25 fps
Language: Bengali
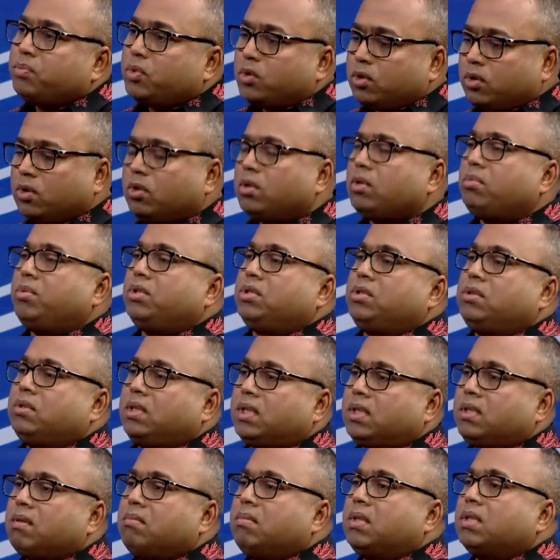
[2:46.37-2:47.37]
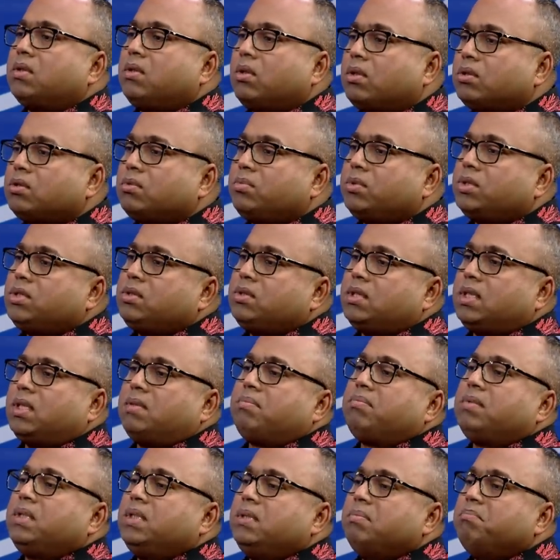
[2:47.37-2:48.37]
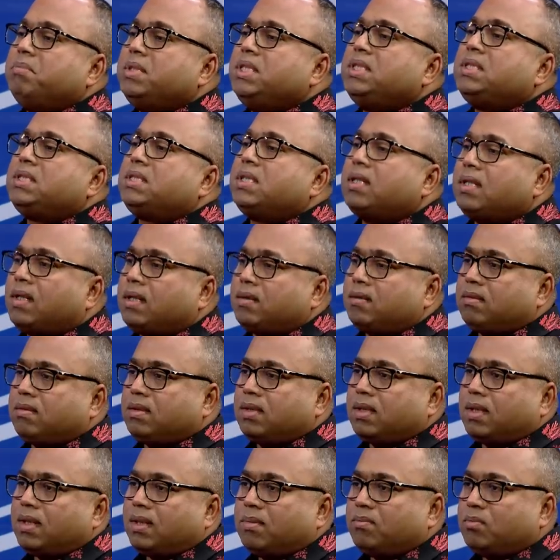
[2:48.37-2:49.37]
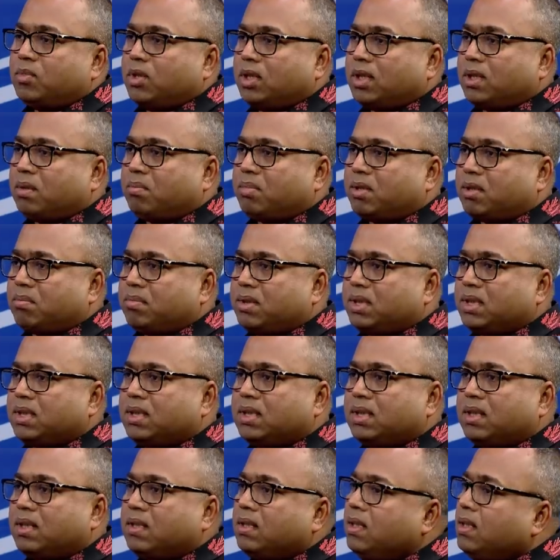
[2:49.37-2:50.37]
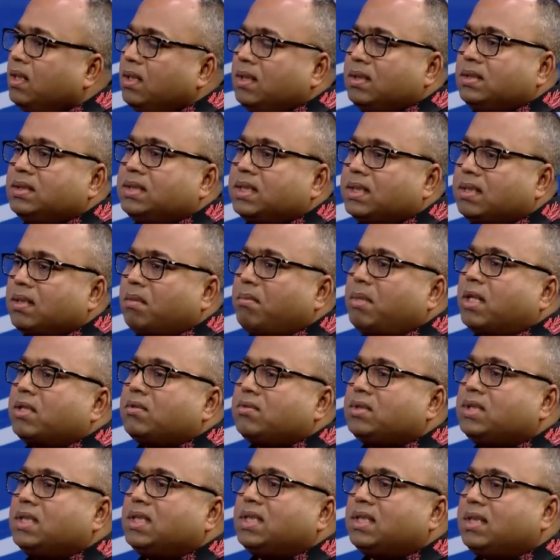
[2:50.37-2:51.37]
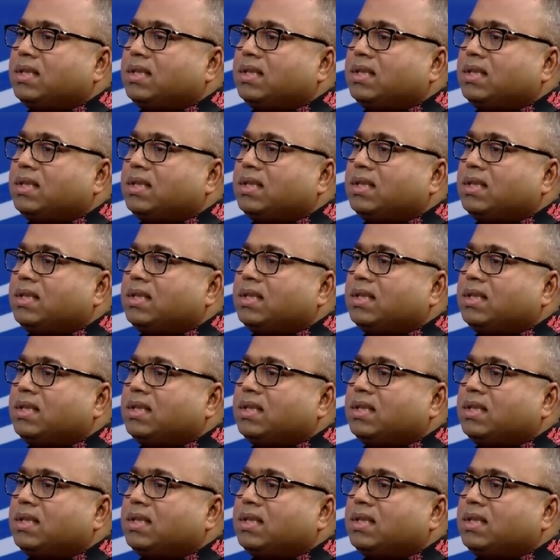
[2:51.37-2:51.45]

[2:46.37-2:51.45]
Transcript: পনেরো বছরে কিংবা দশ বছরে আপনি বিশটা নাটকের নাম বলতে পারবেন কিনা যেটা মানুষের